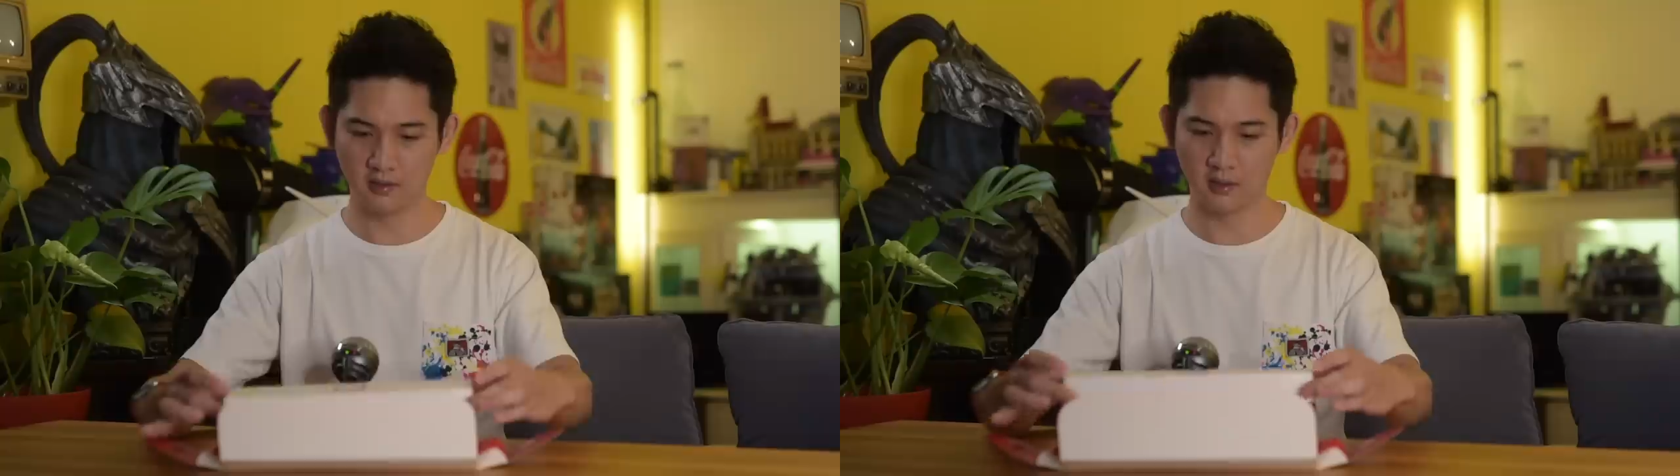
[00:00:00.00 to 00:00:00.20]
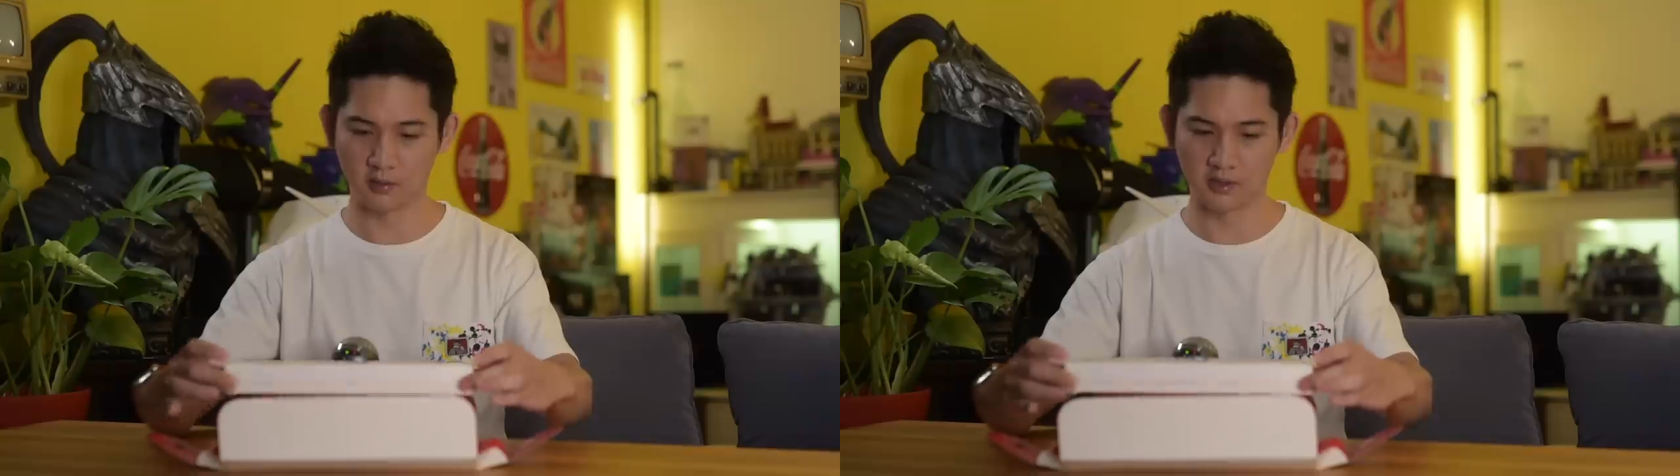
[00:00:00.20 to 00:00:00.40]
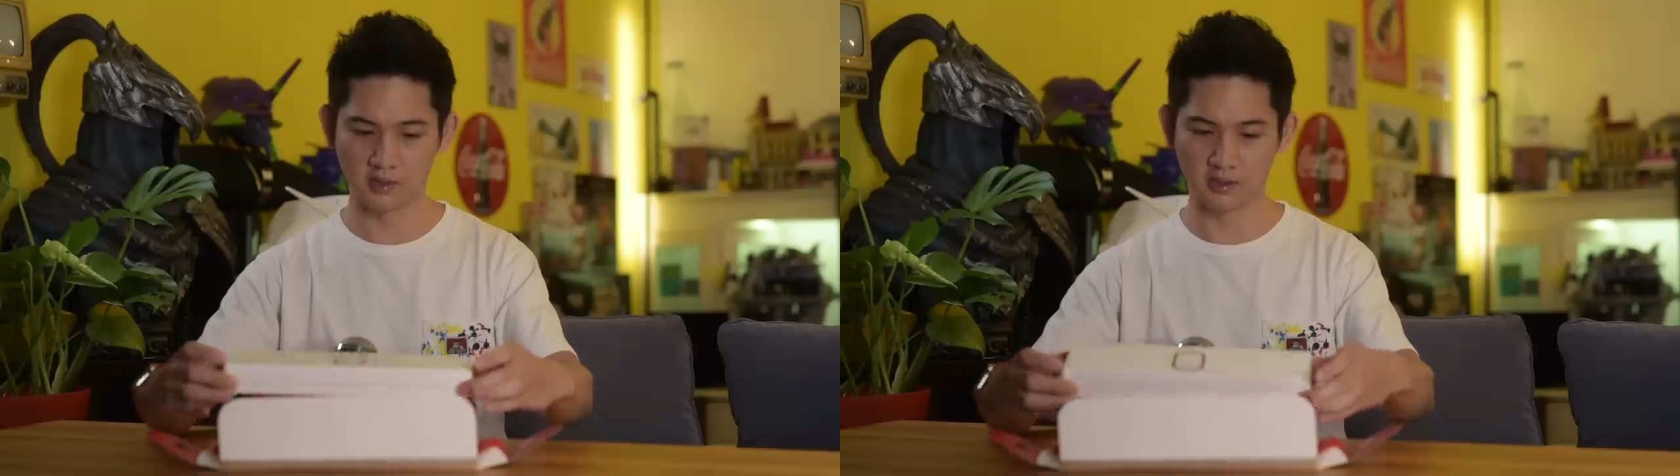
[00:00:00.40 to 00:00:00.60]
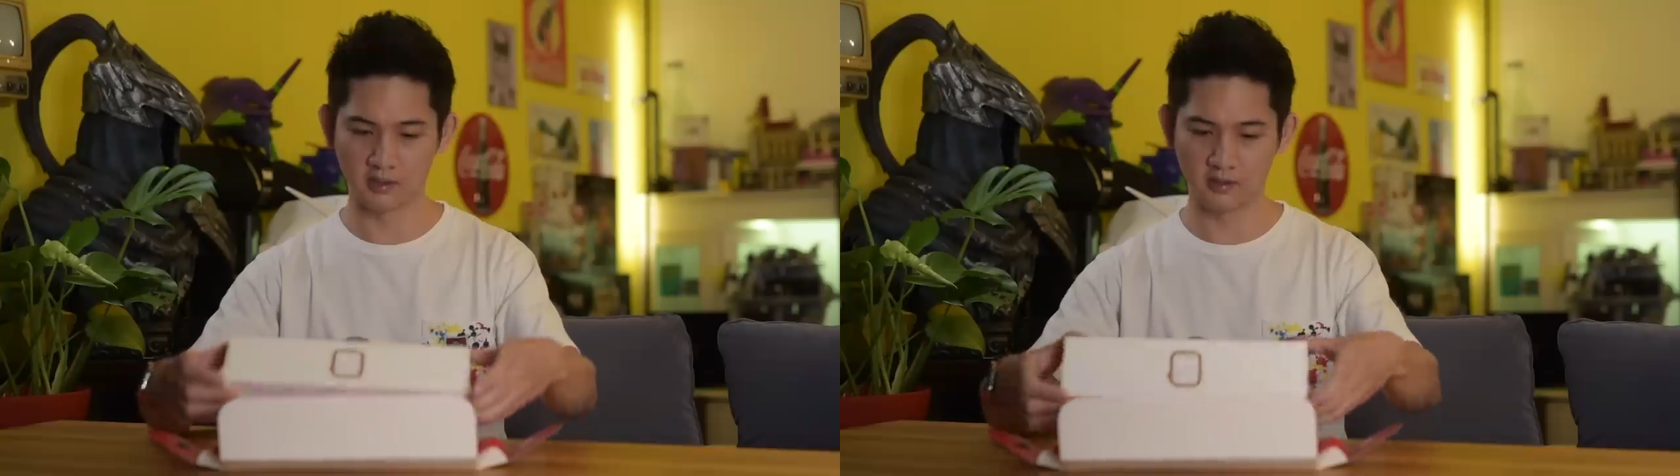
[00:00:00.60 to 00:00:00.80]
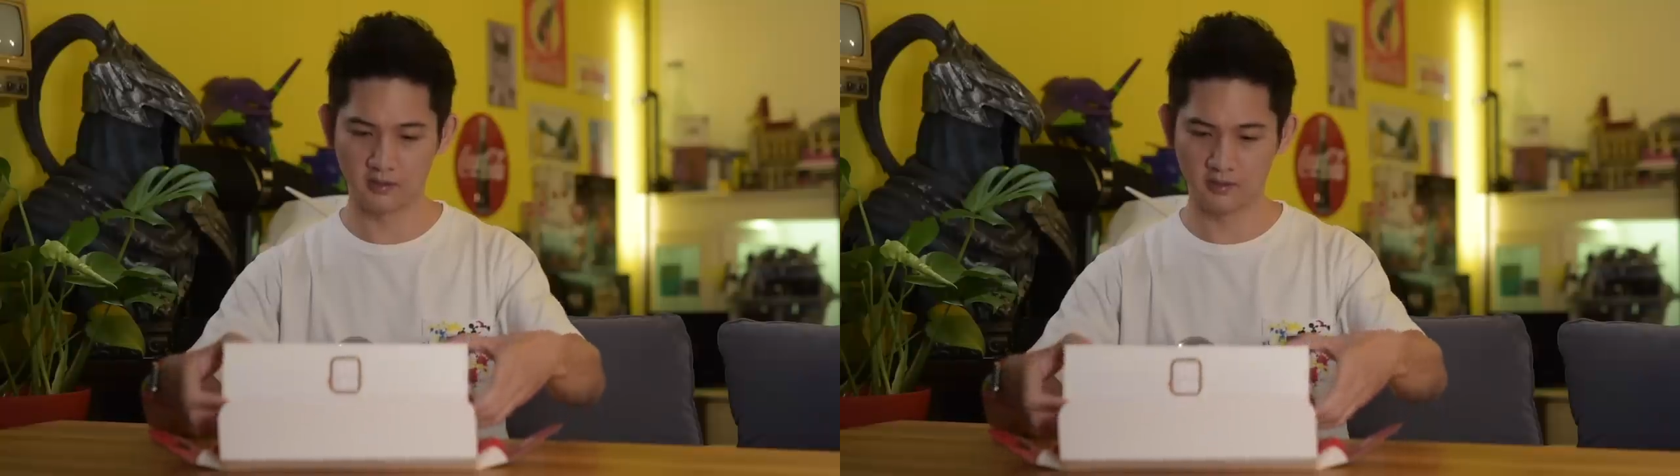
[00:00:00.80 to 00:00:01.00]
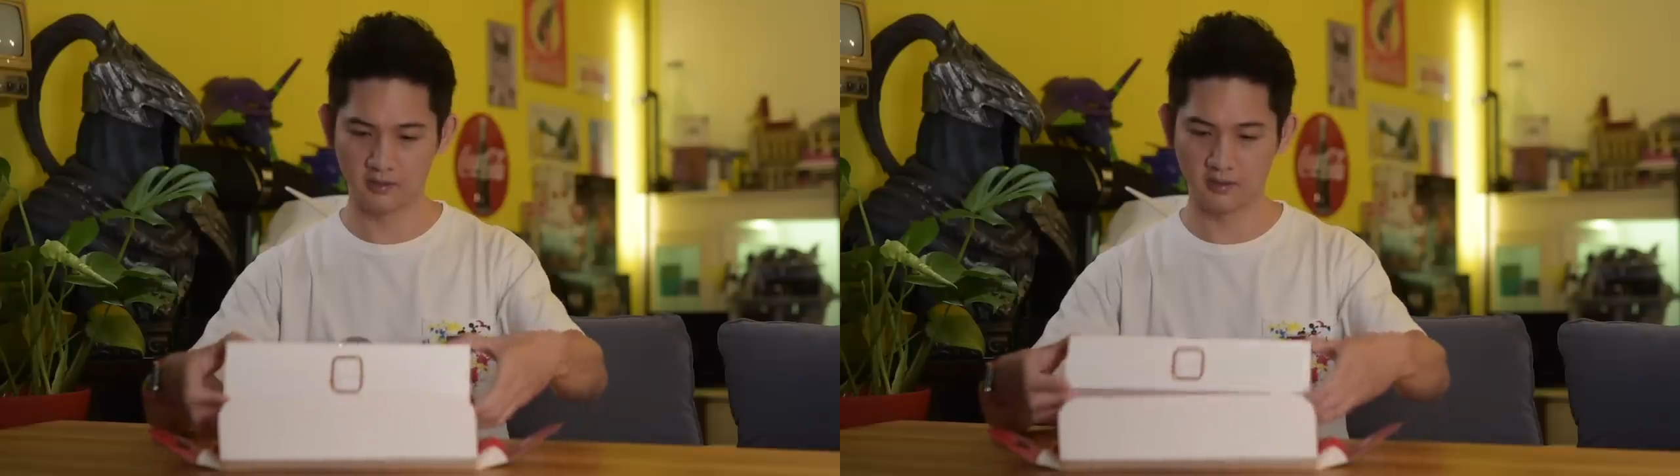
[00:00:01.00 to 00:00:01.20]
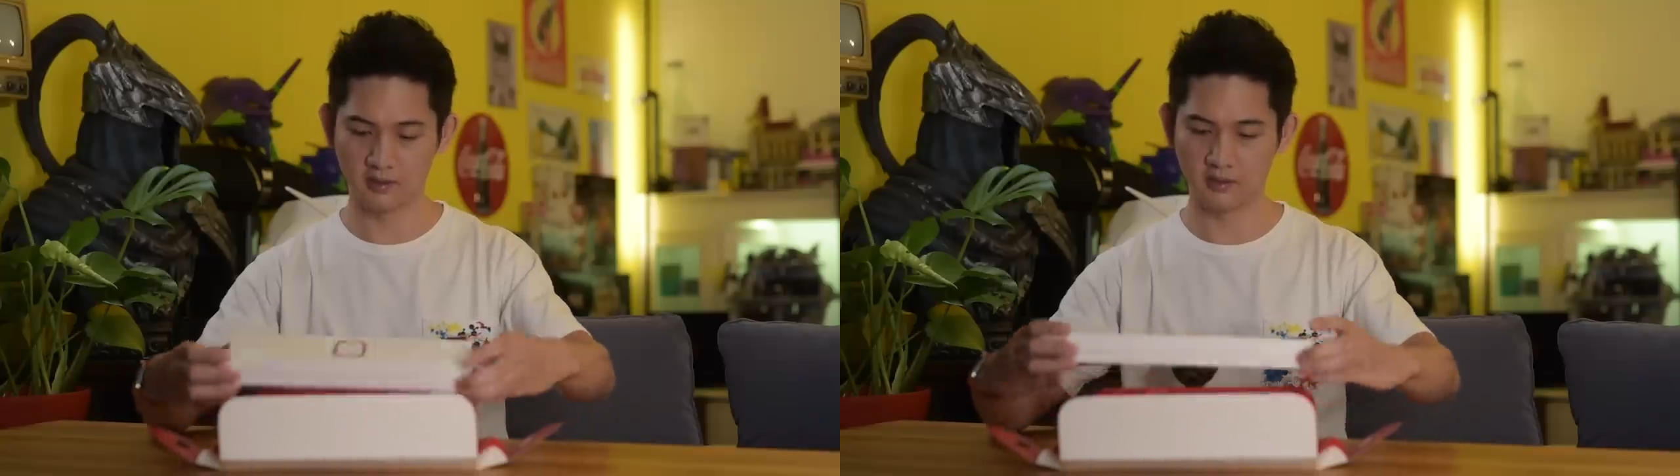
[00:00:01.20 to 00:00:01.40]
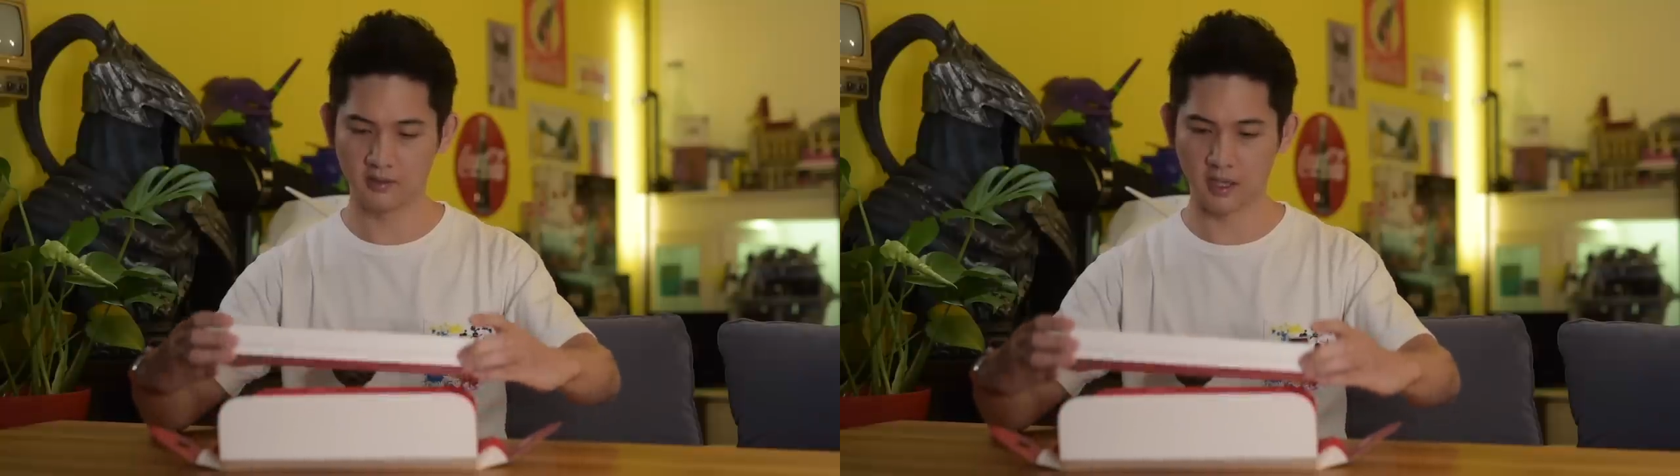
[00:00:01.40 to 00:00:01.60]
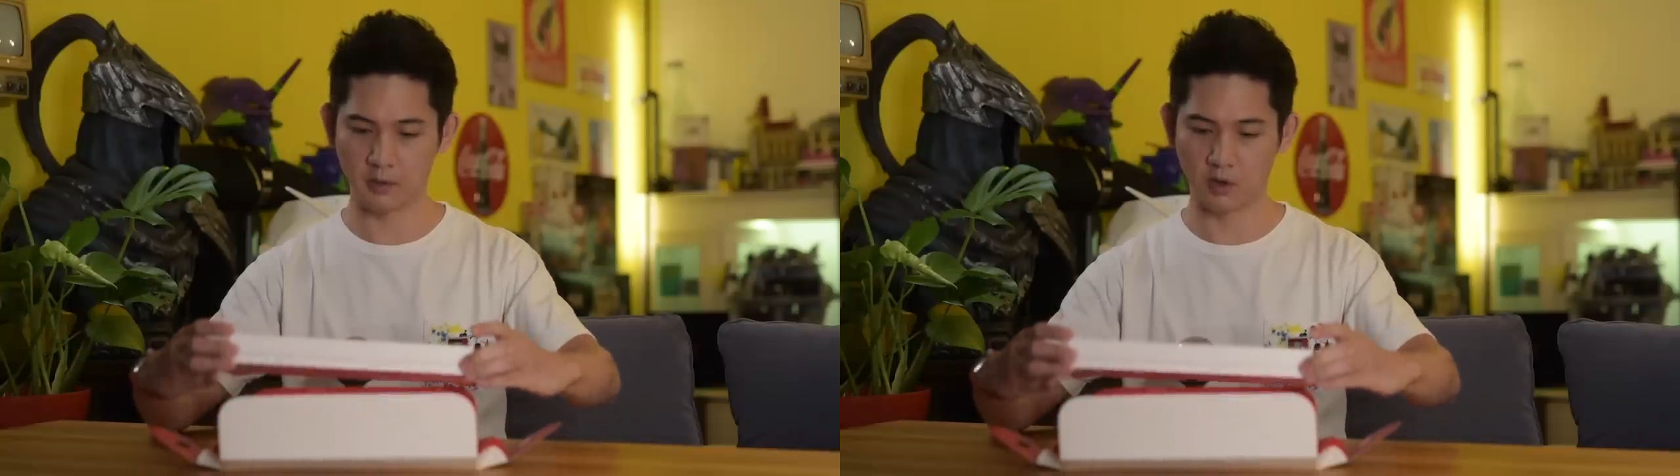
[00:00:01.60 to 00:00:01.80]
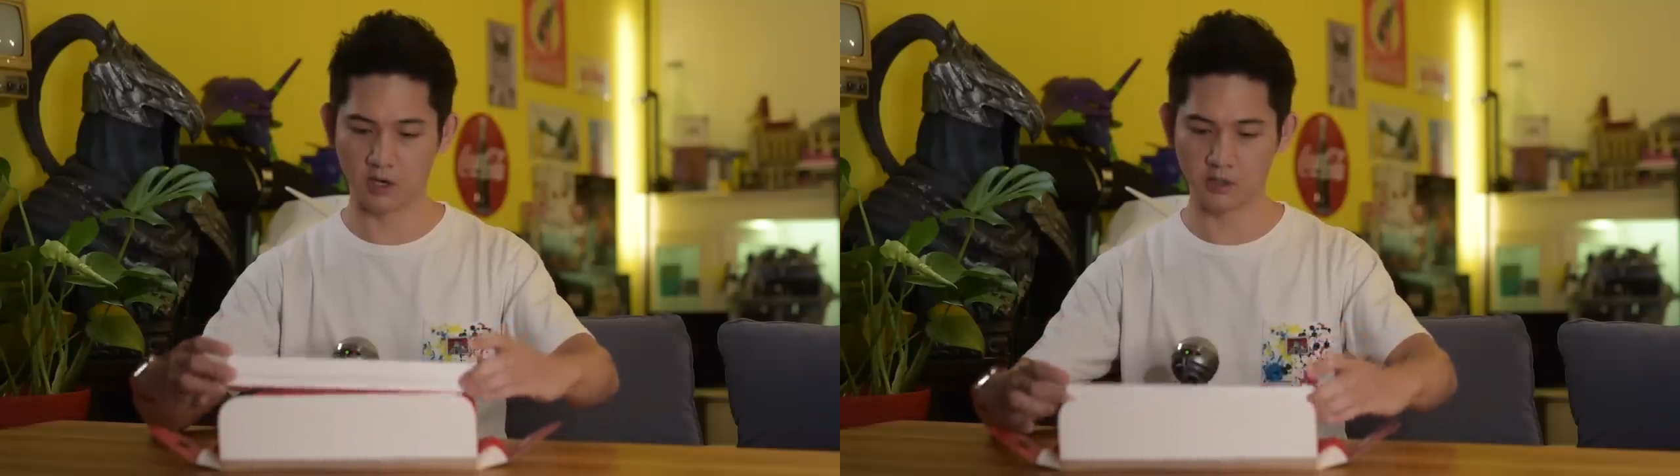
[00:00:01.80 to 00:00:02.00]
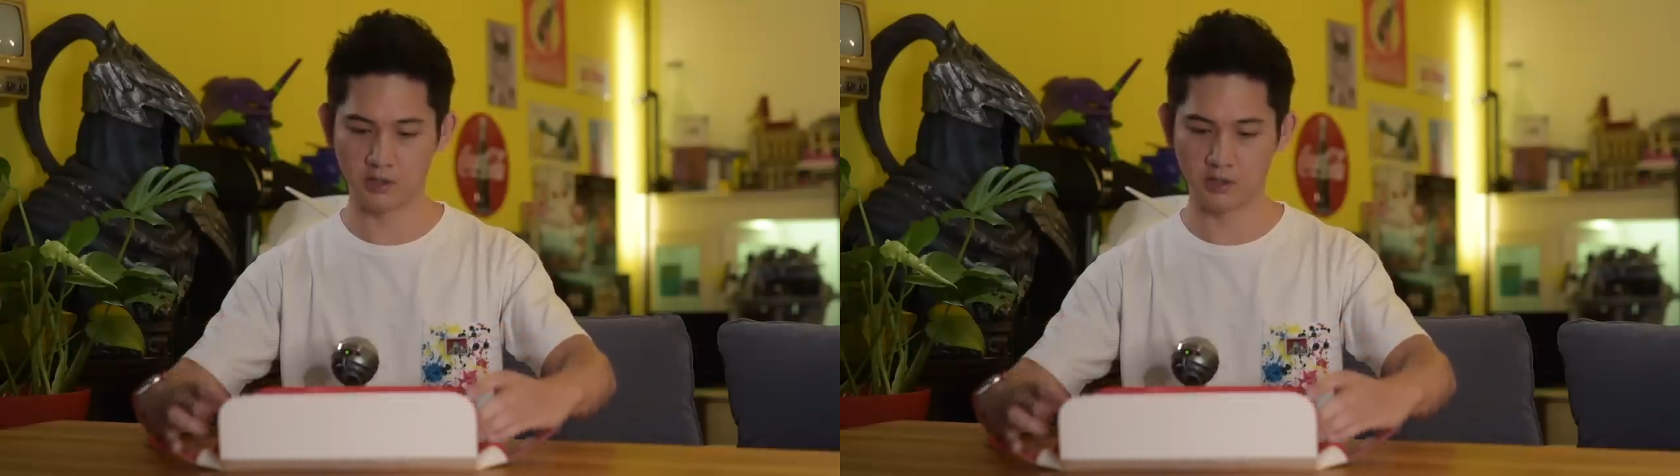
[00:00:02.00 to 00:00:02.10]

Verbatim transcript: 红色的 Apple Watch。